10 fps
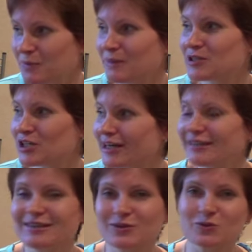
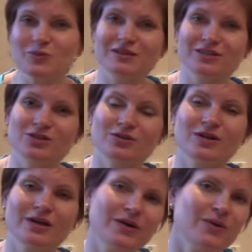мамочка одна думала,
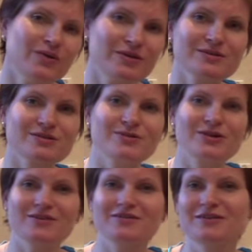что «О,
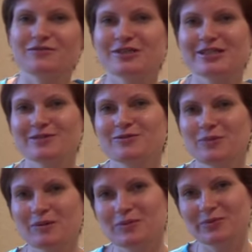здорово, вот здесь
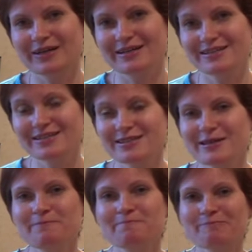вот папа пригодится».